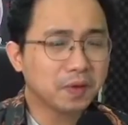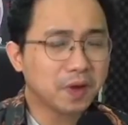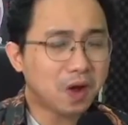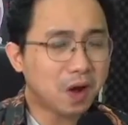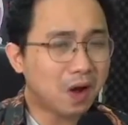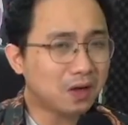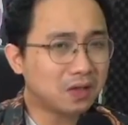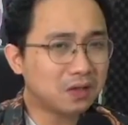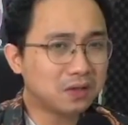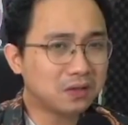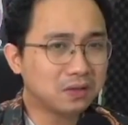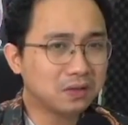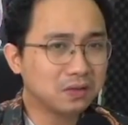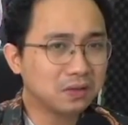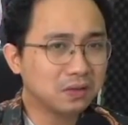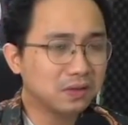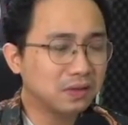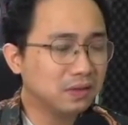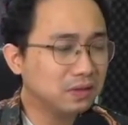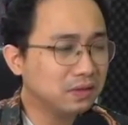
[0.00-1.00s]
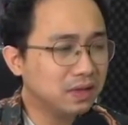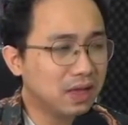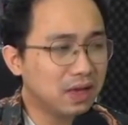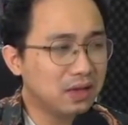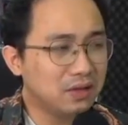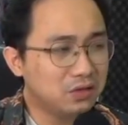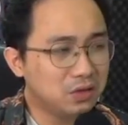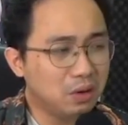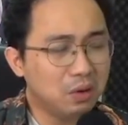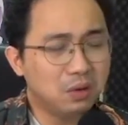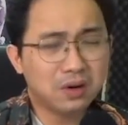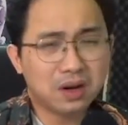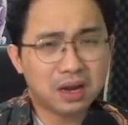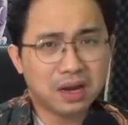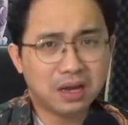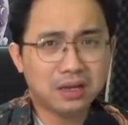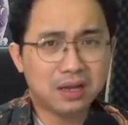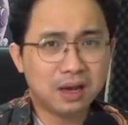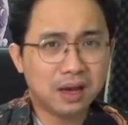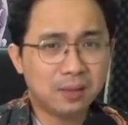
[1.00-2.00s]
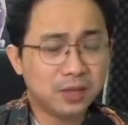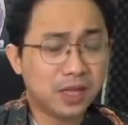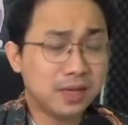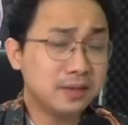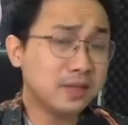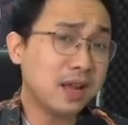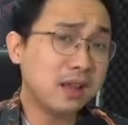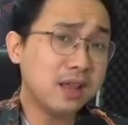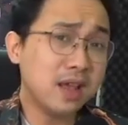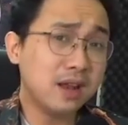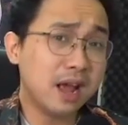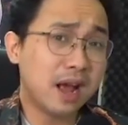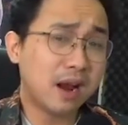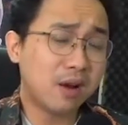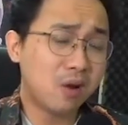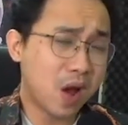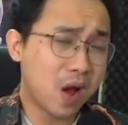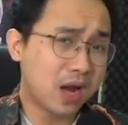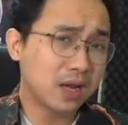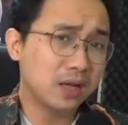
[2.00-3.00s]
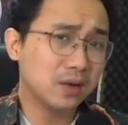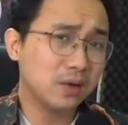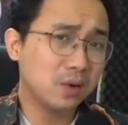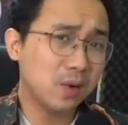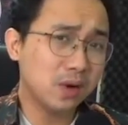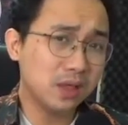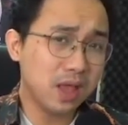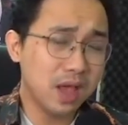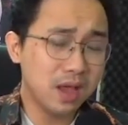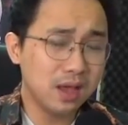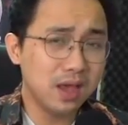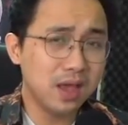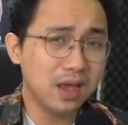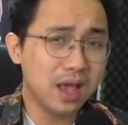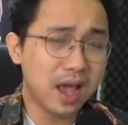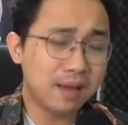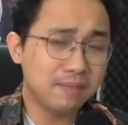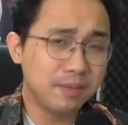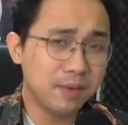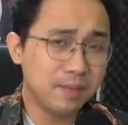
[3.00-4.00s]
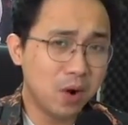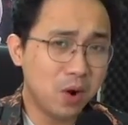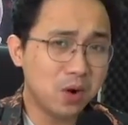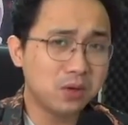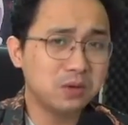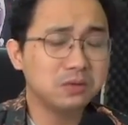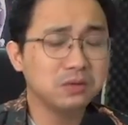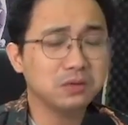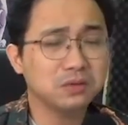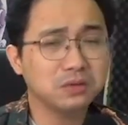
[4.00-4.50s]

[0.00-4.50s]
Còn tên Chun này thì là một tên sát nhân hàng loạt của thế kỷ 21.